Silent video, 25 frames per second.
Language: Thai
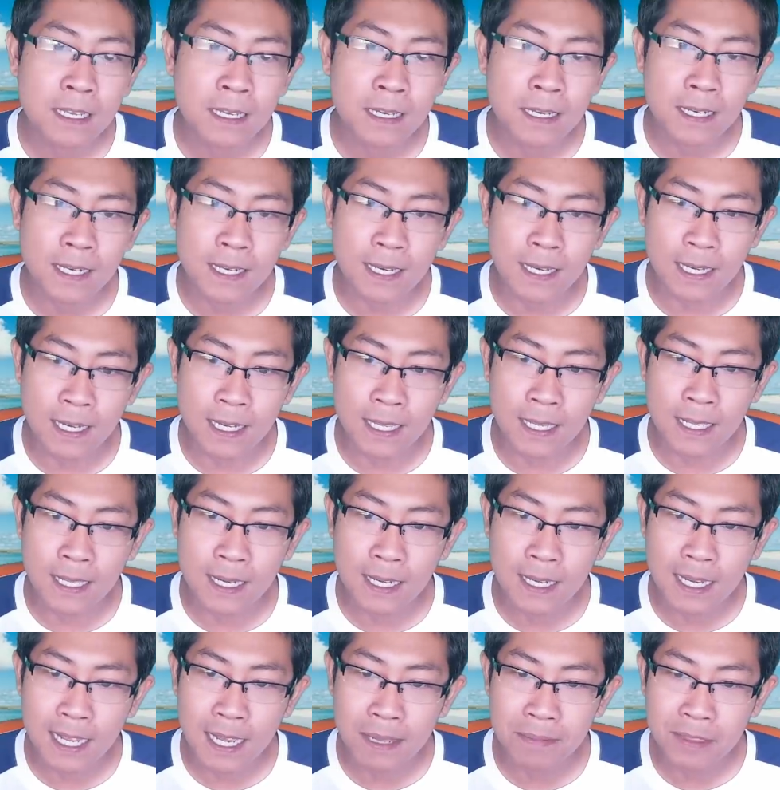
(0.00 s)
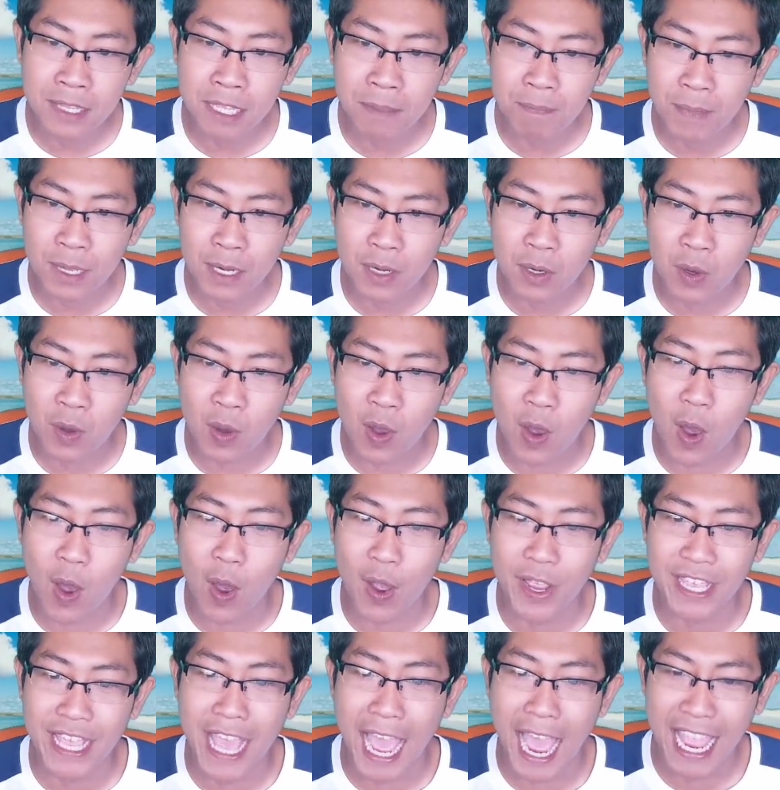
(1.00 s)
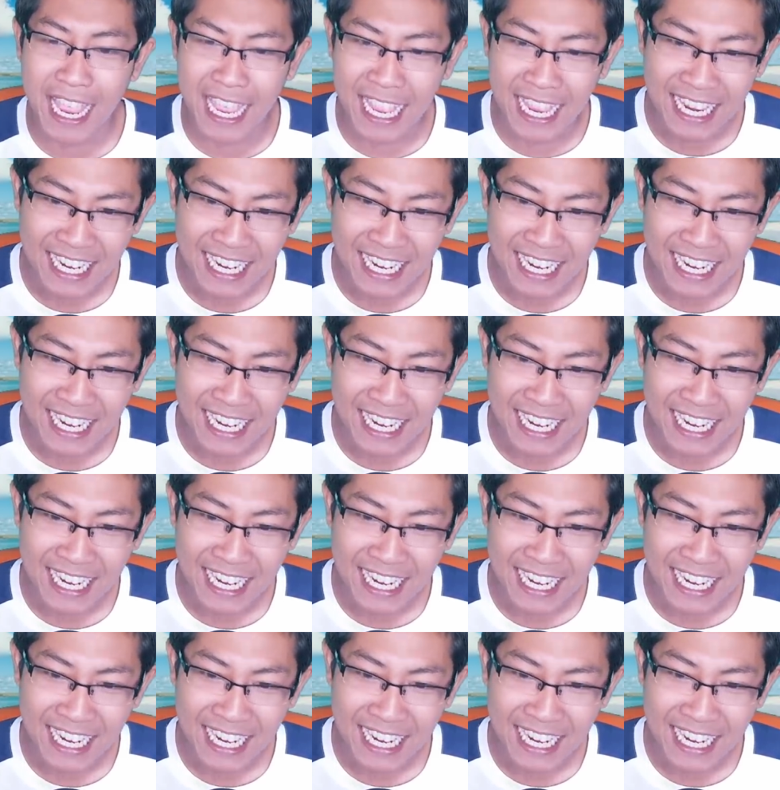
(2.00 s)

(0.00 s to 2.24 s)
ก็ดีนะครับ ที่เป็นคอใหญ่